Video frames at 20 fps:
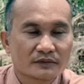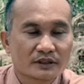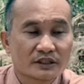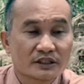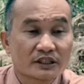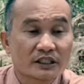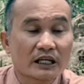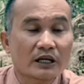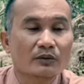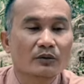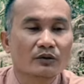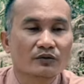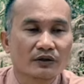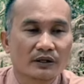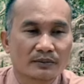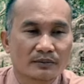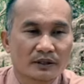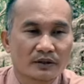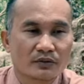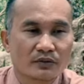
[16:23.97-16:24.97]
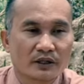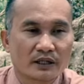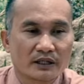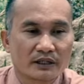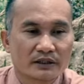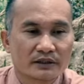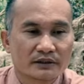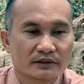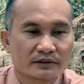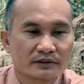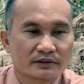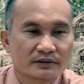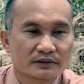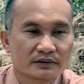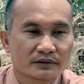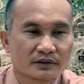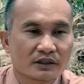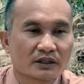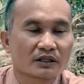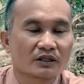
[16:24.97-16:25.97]
là sáu bộ phận bên ngoài
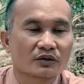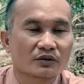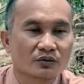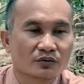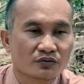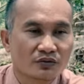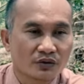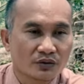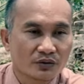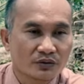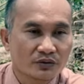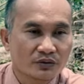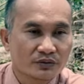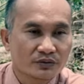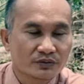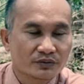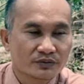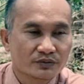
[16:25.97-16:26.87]
gọi là lục phủ